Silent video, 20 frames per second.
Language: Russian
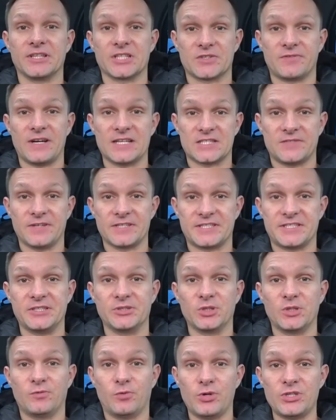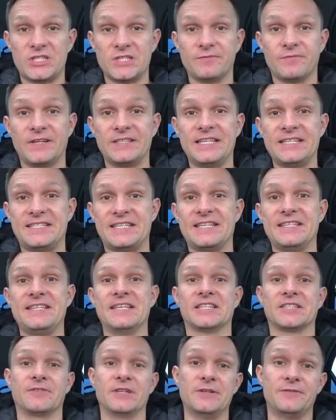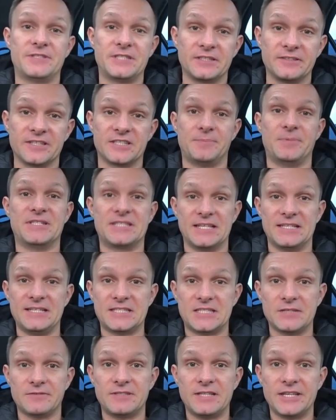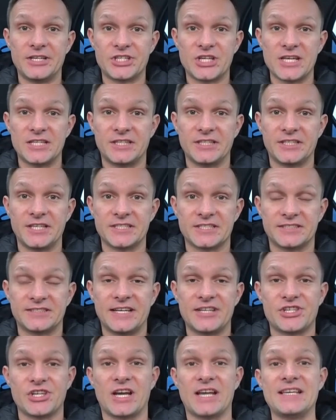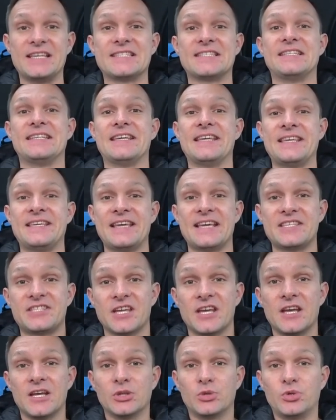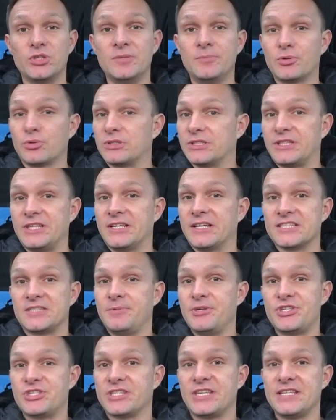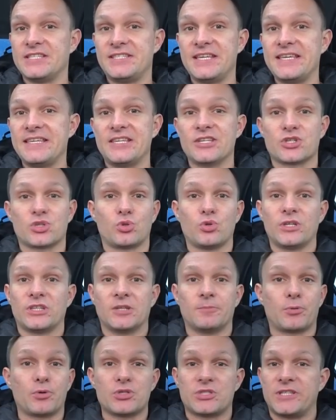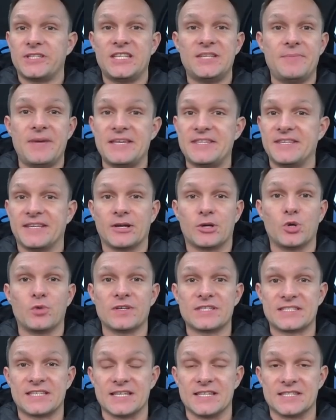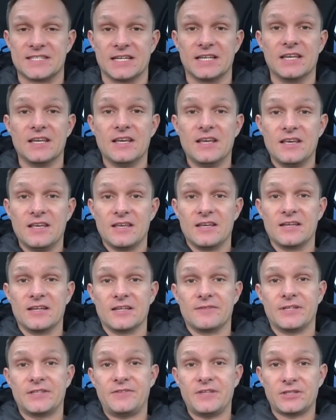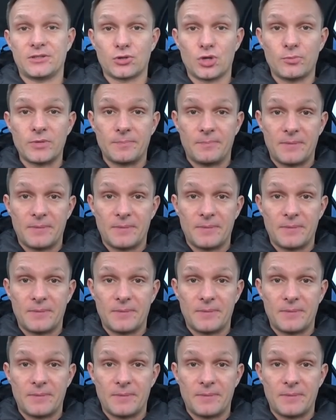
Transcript: наш ВАЗ-2108, в Одессе нет квалифицированных специалистов для решения таких задач, а если и есть, то они берут такие космические деньги, что это просто не имеет никакого сенса. Э, в ответ Рома